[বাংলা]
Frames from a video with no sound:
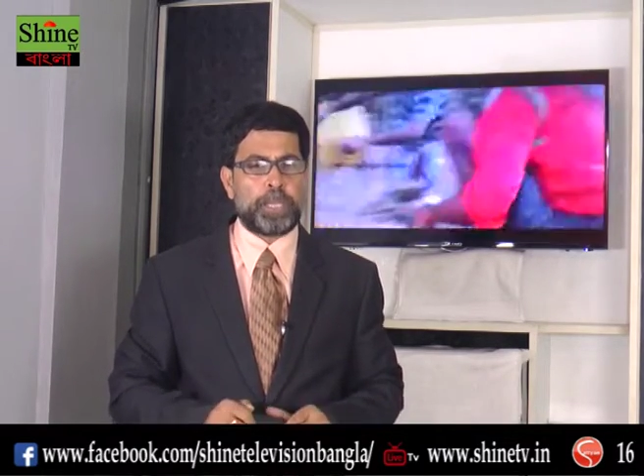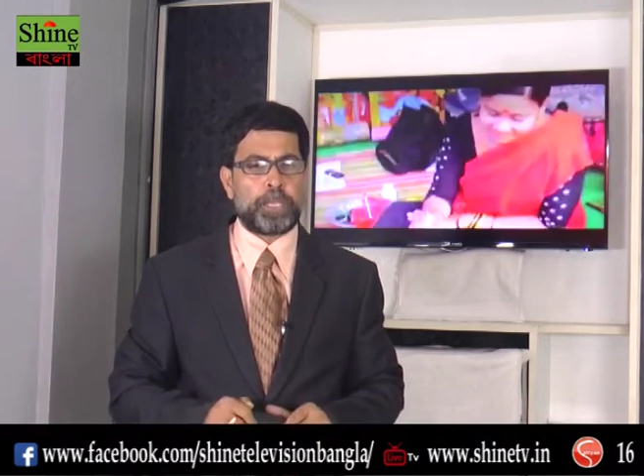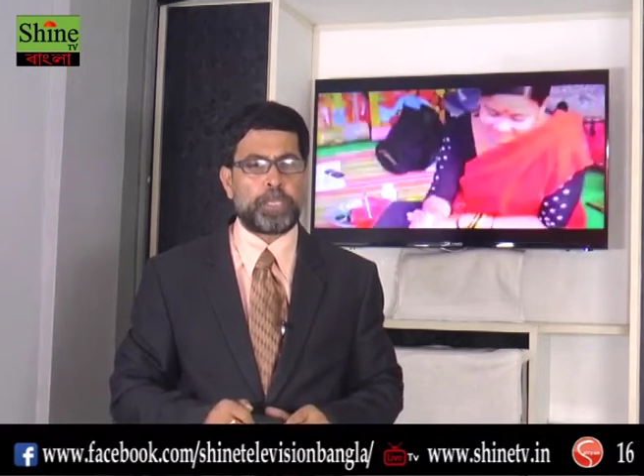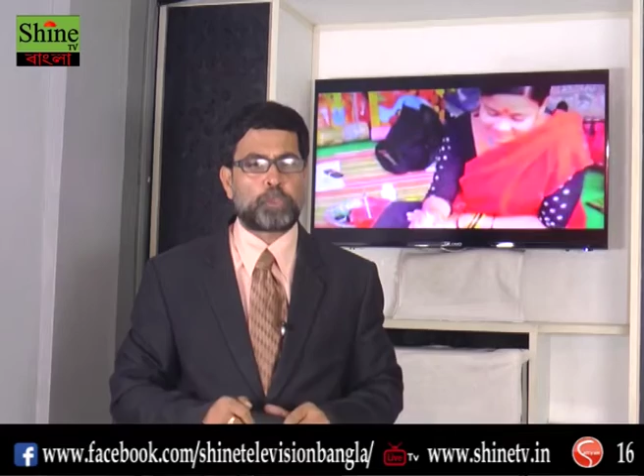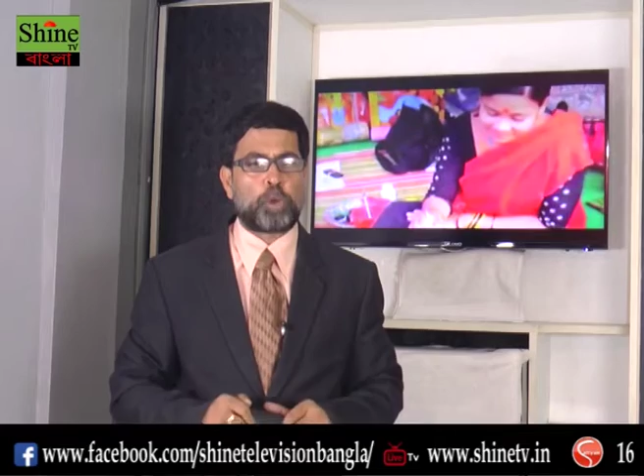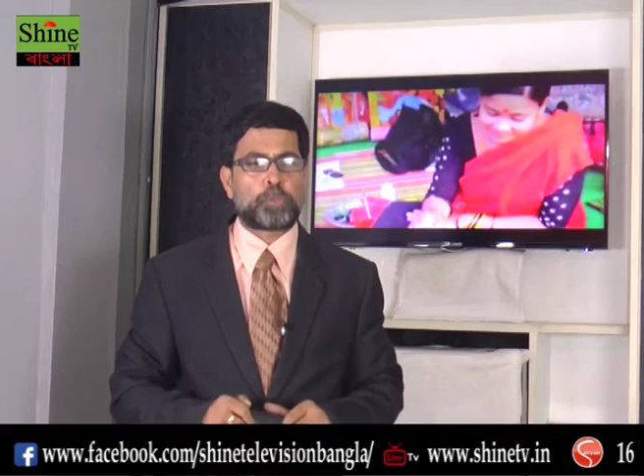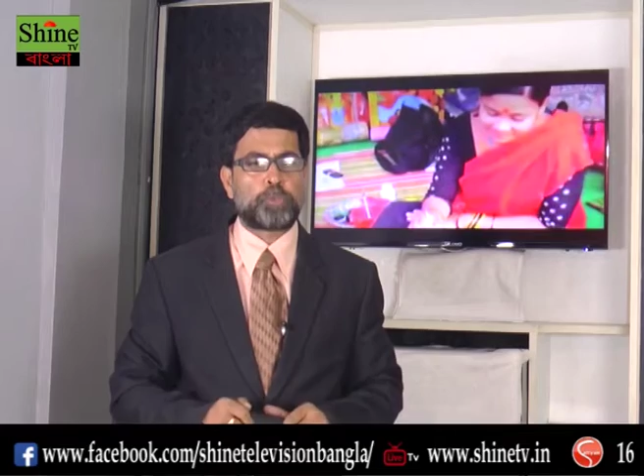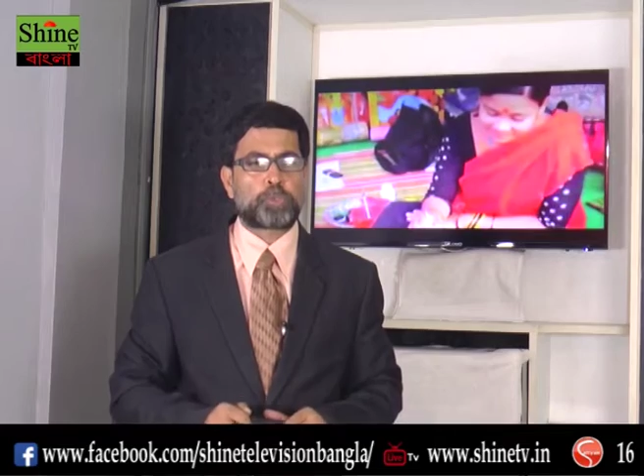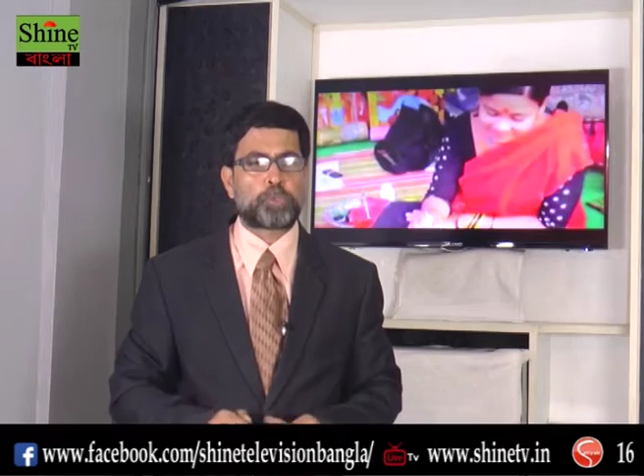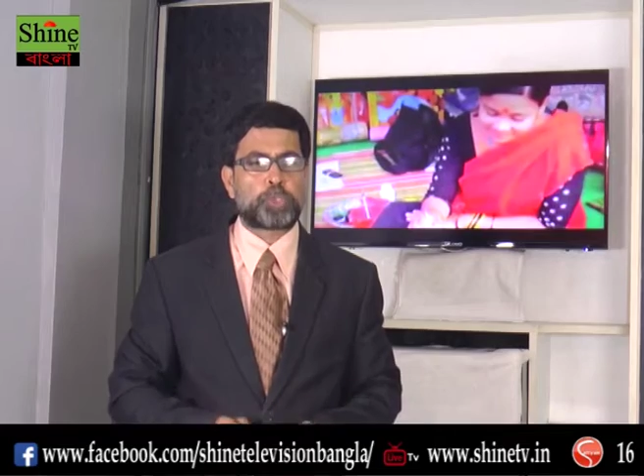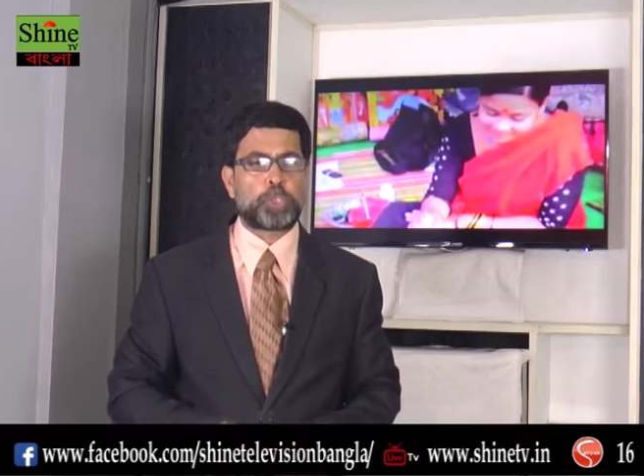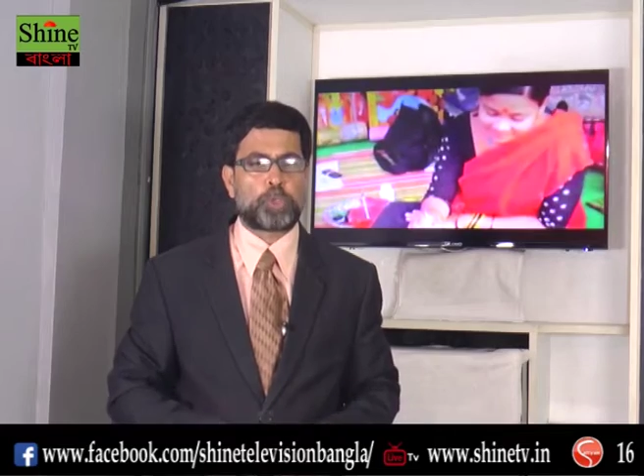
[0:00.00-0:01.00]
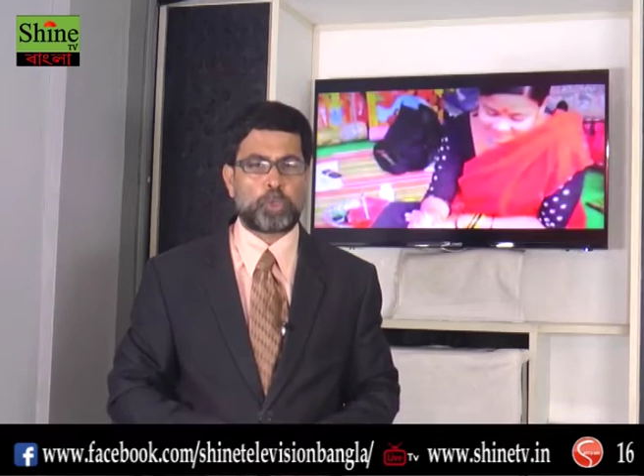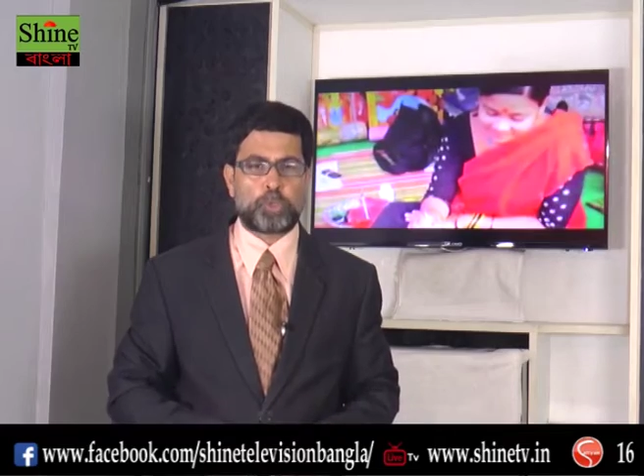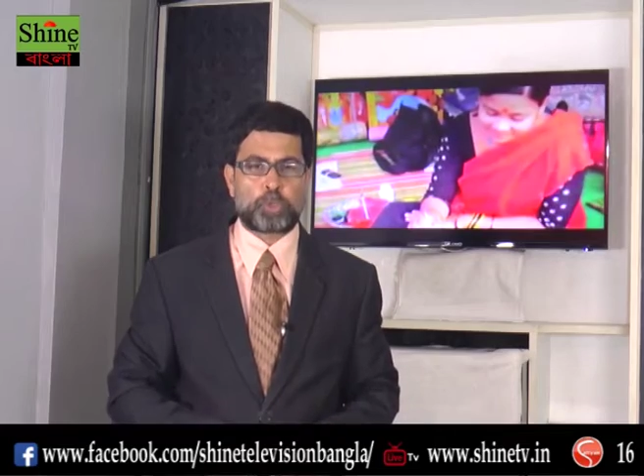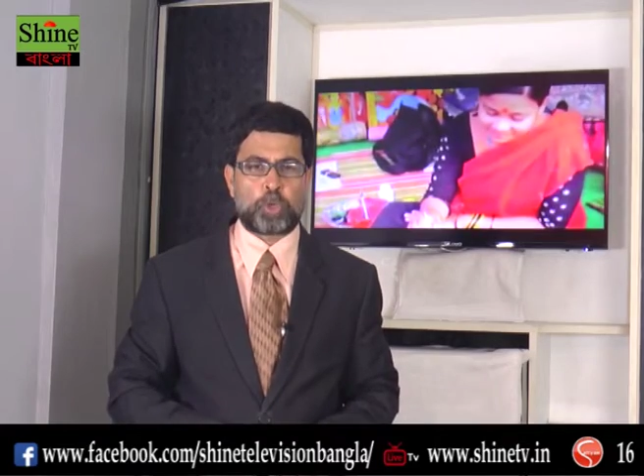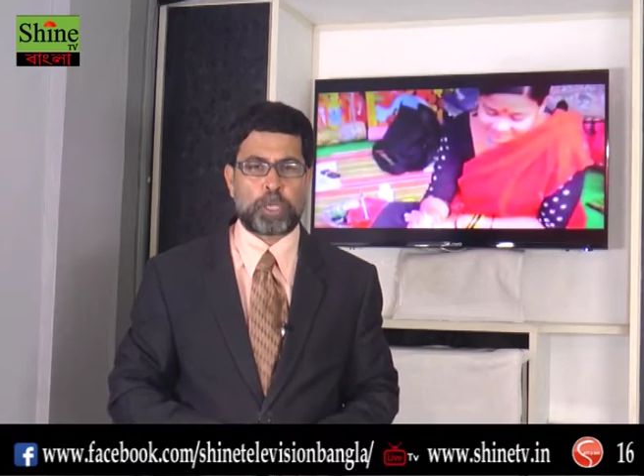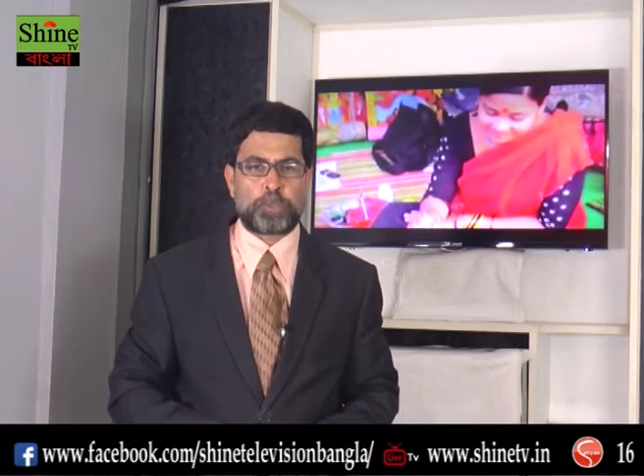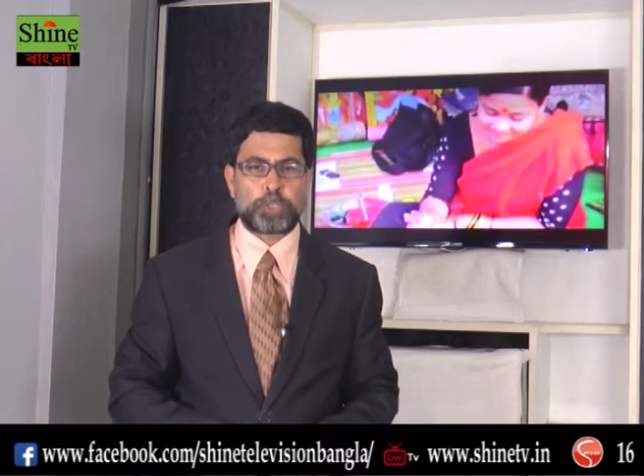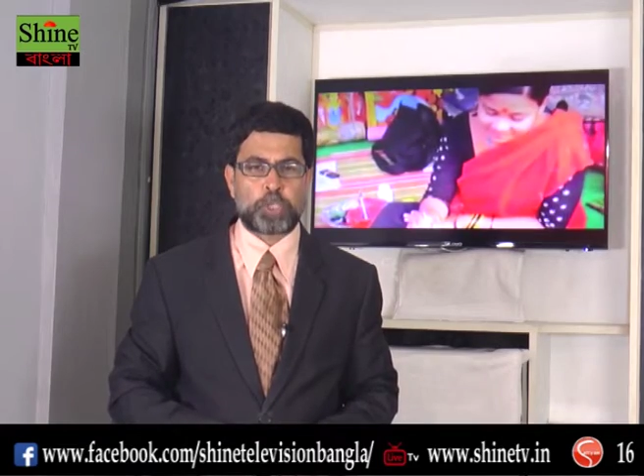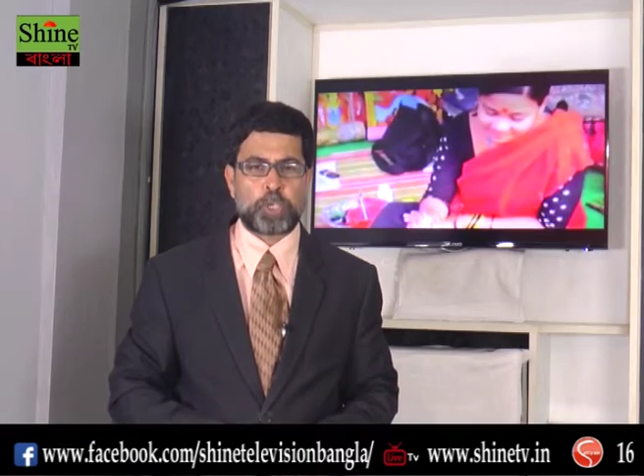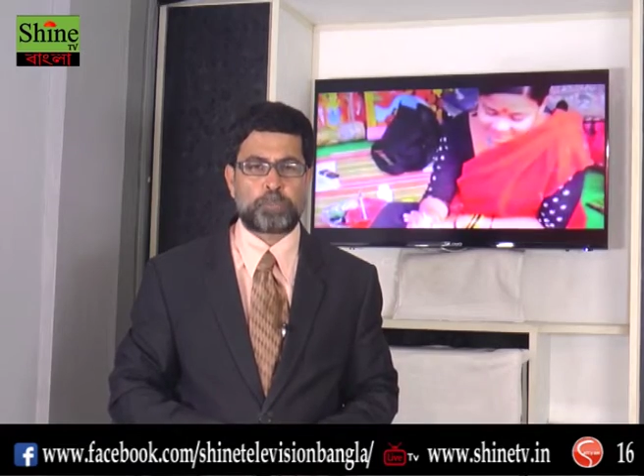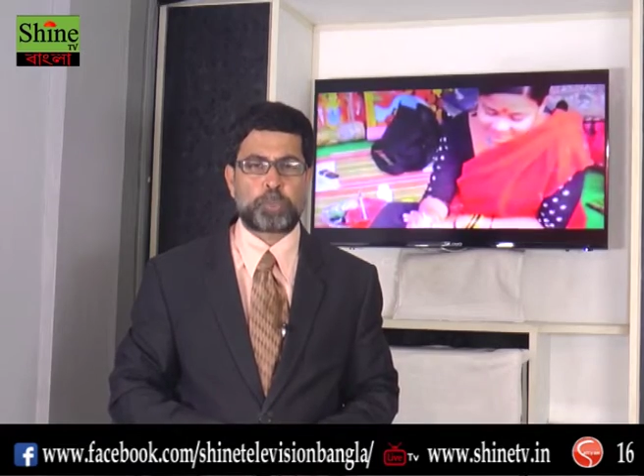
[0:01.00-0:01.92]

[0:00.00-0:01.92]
এই কর্মসূচি গ্রহণ করা হয়েছে